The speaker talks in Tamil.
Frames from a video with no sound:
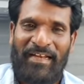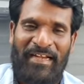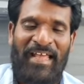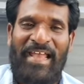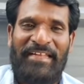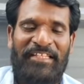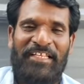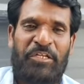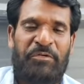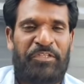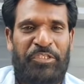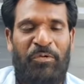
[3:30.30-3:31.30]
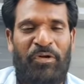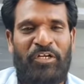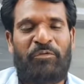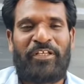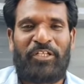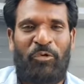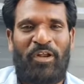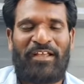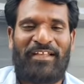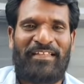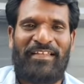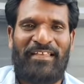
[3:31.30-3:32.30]
ரெண்டாயிரத்தி இருபத்தி ஒன்னுடைய
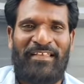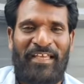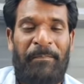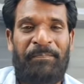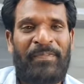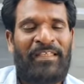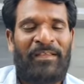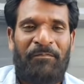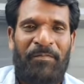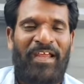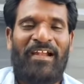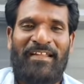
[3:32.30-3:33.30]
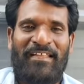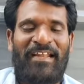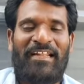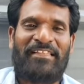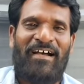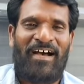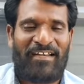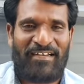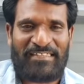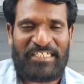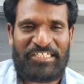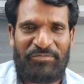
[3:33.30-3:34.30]
தொடக்கத்திலேயே வேர்ல்டு ஹெல்த்
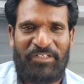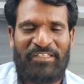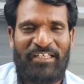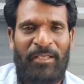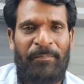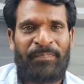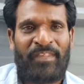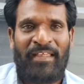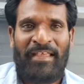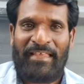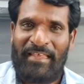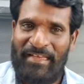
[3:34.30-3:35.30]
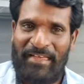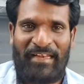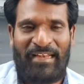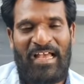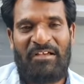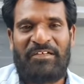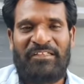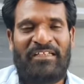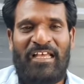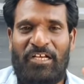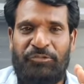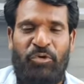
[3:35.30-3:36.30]
ஆர்கனைசேஷன் வந்து எங்கெல்லாம் வந்து
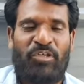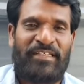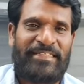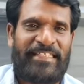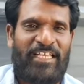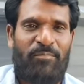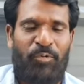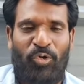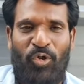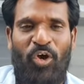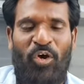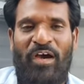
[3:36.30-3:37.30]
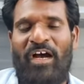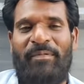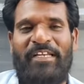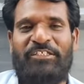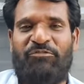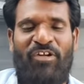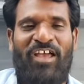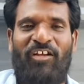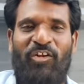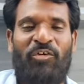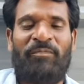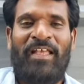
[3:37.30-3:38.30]
நாங்கள் சோதனை செய்ய போகிறோம் அப்படின்னு
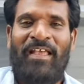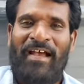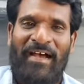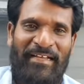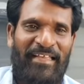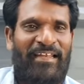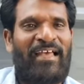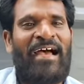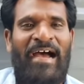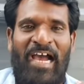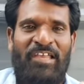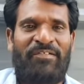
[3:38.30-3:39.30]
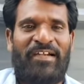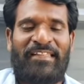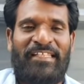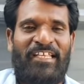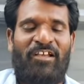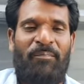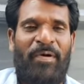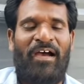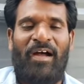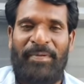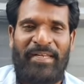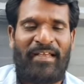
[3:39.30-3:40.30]
சொன்னாங்களோ அங்கெல்லாம் ஆய்வு நடத்திங்கப்பா
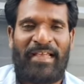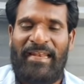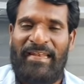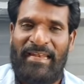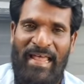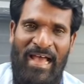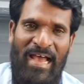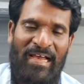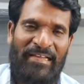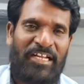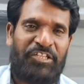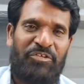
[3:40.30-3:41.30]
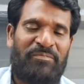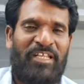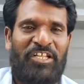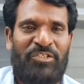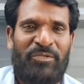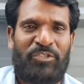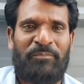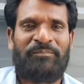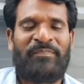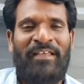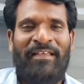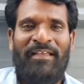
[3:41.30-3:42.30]
அப்படின்னு நாங்கள் எல்லா இடத்தையும் திறந்து விட்டோம்
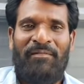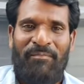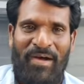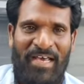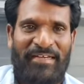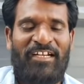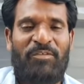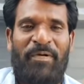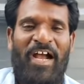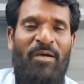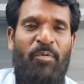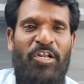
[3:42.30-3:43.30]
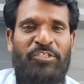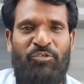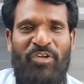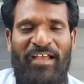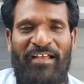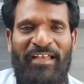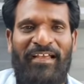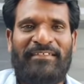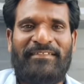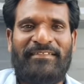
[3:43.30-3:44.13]
மார்க்கெட் பார்க்க போகிறோன்னு சொன்னாங்க